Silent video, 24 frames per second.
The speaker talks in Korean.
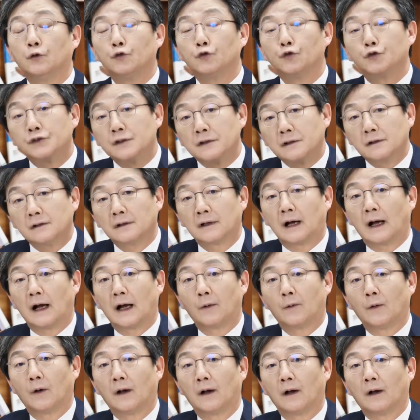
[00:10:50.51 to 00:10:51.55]
규제를
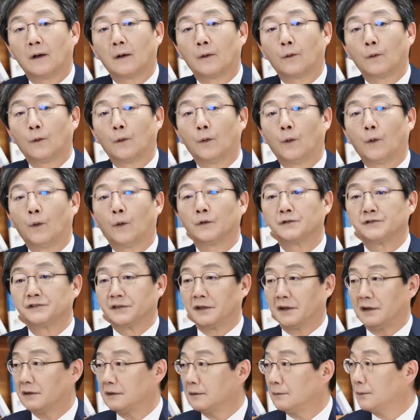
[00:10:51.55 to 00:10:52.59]
강화하고
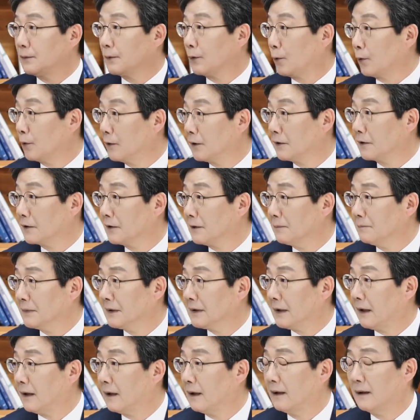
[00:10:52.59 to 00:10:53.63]
세금을 올리는
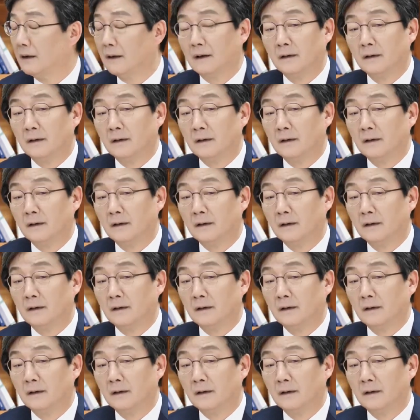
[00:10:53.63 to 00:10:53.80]
겁니다.